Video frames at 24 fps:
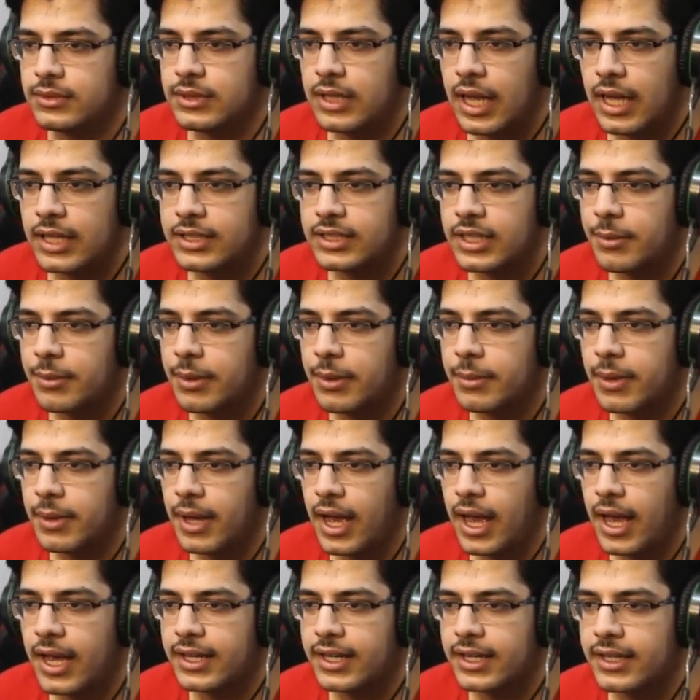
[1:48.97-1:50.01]
अच्छा हमारे पास
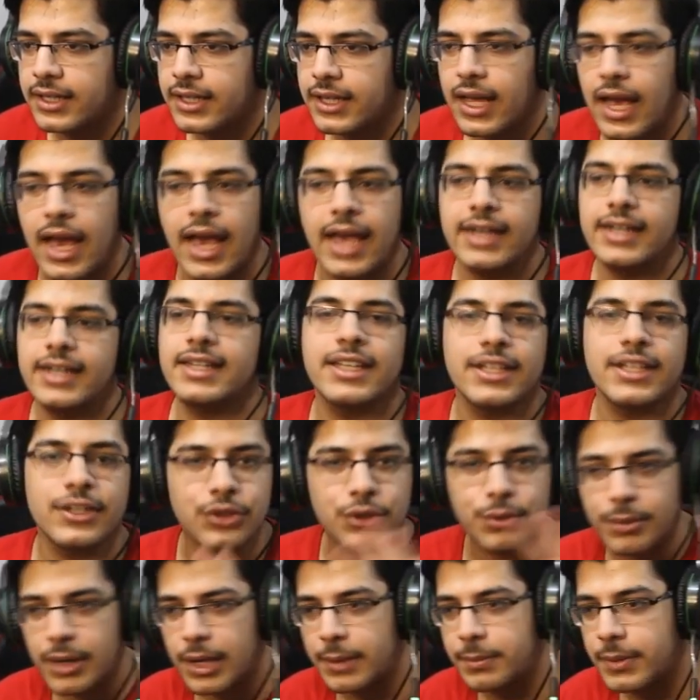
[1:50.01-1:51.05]
आयरन आयरन की तो
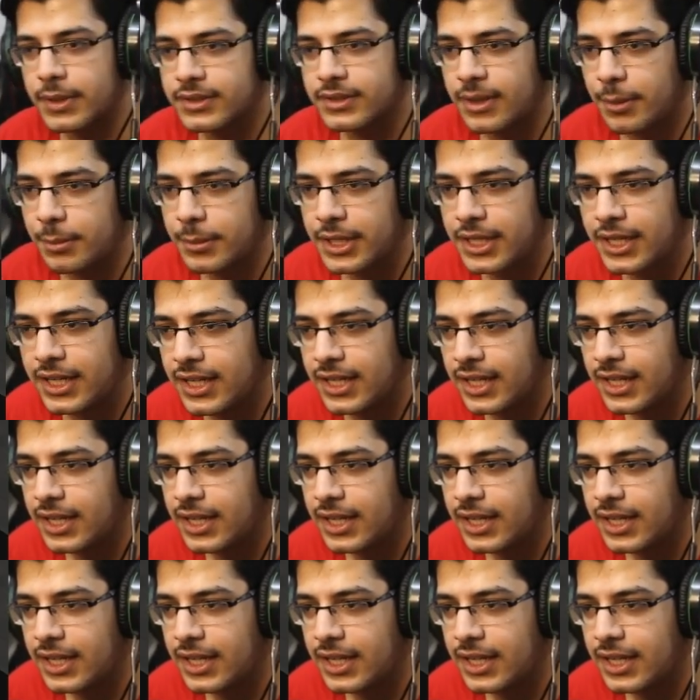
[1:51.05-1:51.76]
हमारे पास कमी नहीं है